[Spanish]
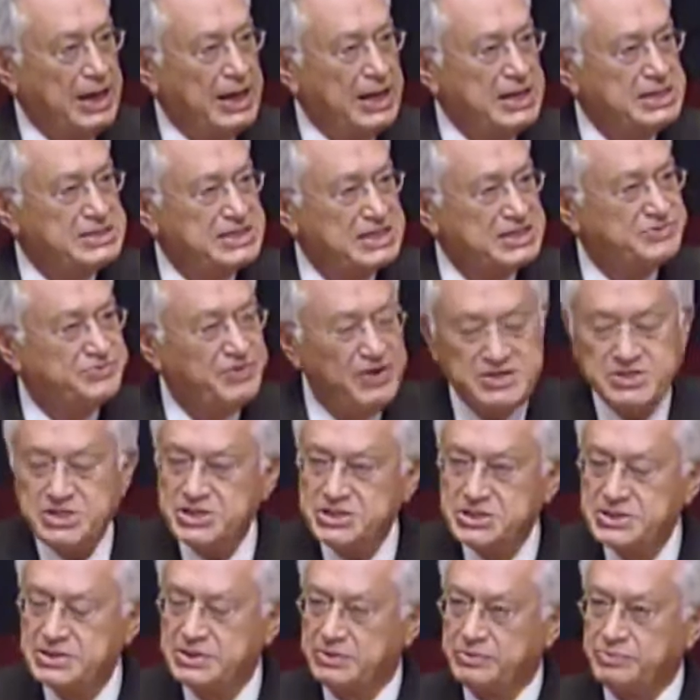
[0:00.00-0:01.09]
en estas
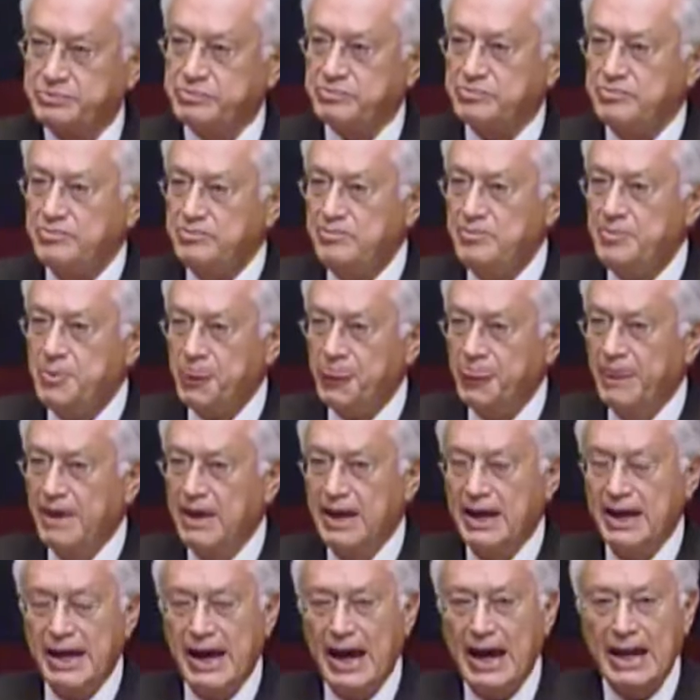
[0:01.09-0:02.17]
fechas,
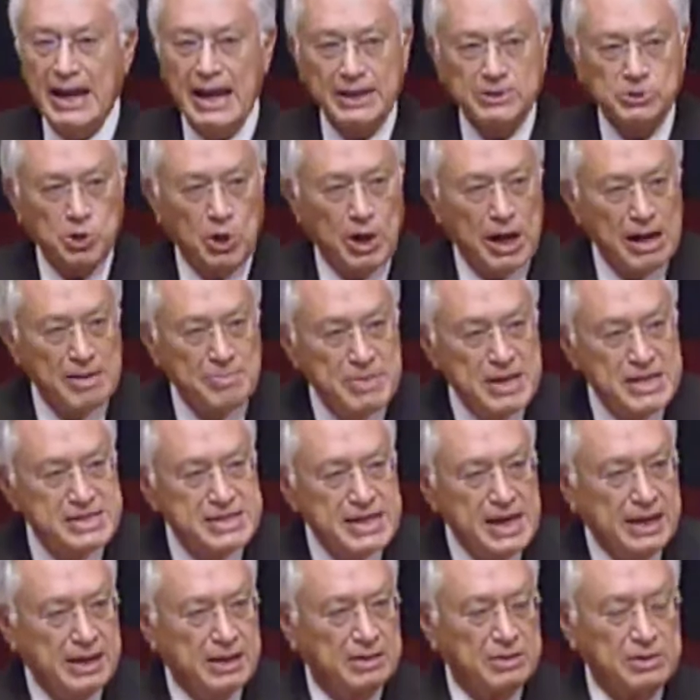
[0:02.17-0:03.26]

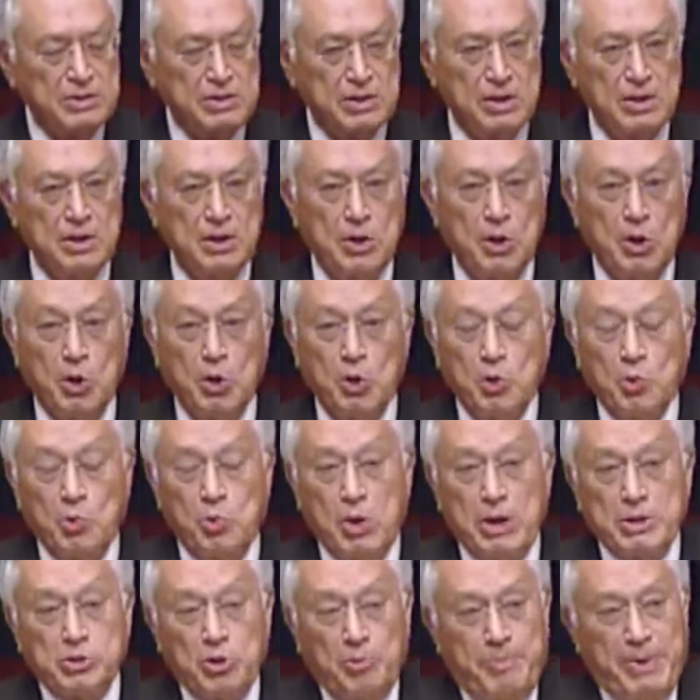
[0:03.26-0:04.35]
electoralmente,
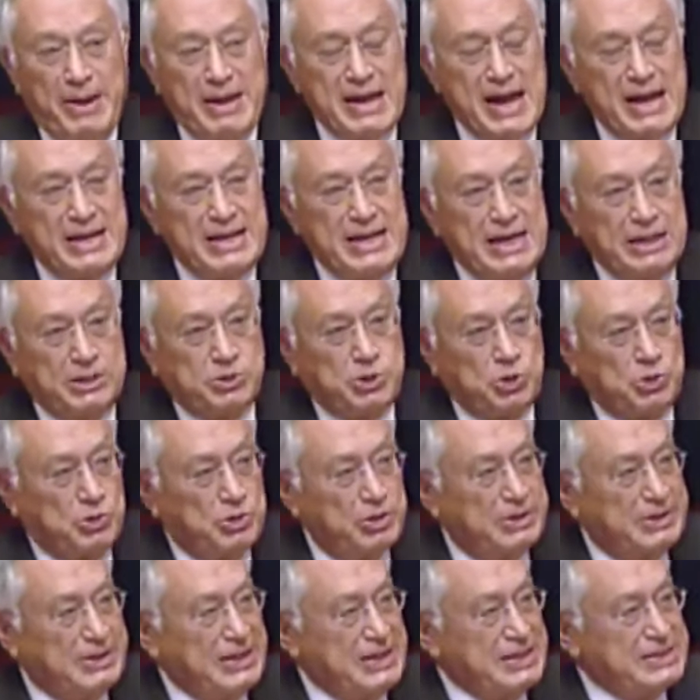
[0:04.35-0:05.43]
cuando Peña Nieto,
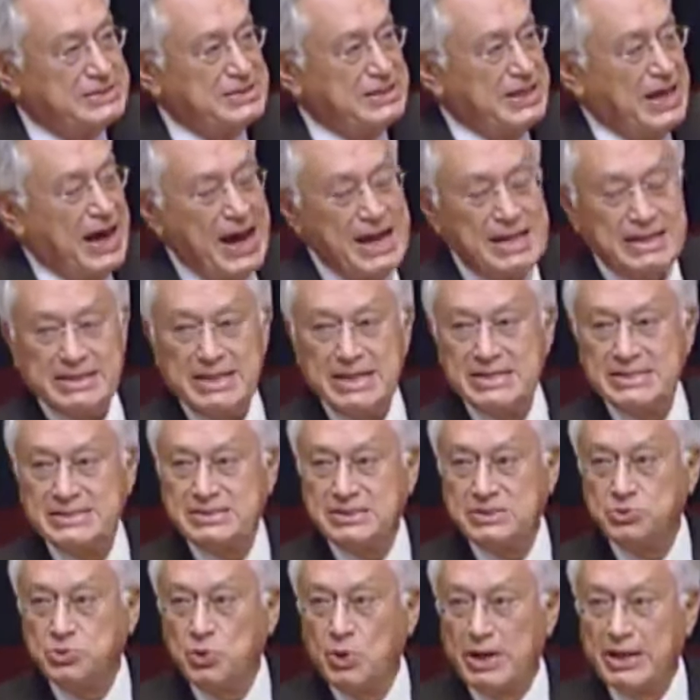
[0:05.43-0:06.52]
desde
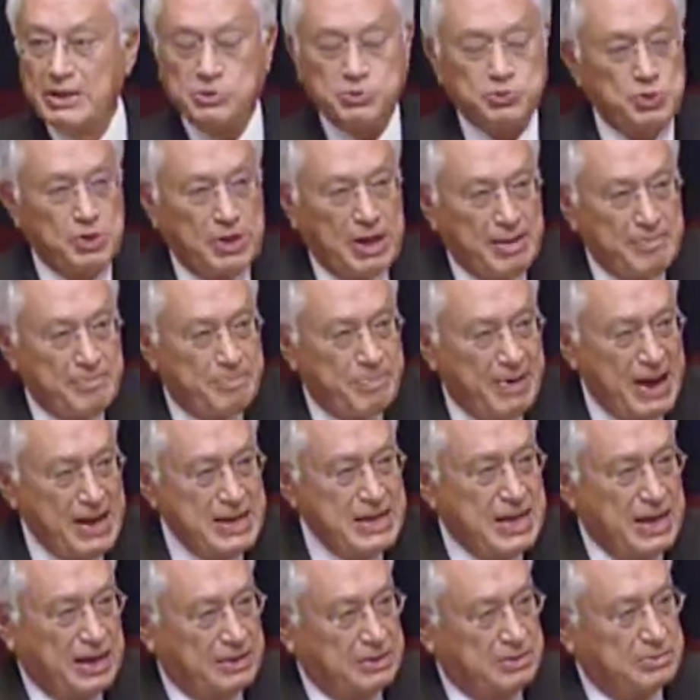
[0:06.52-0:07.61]
antes, durante su
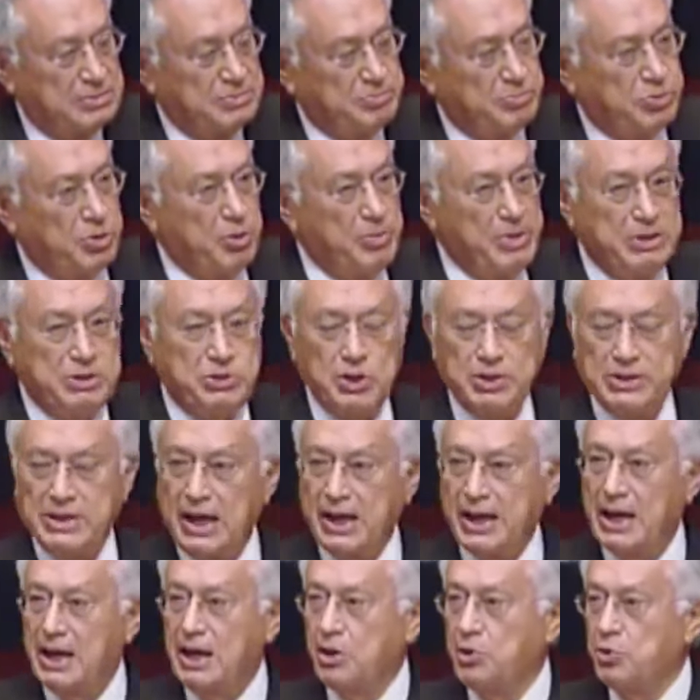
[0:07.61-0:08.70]
campaña, prometió
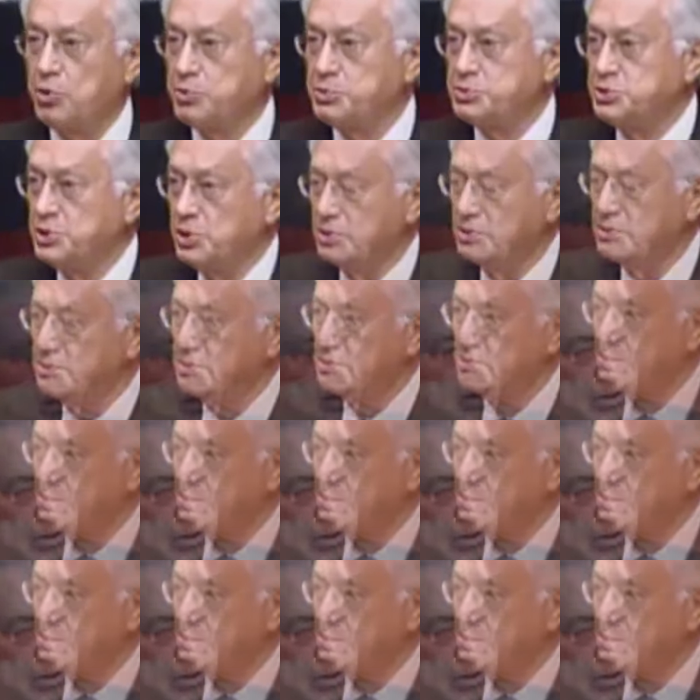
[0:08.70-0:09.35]
atacar la corrupción.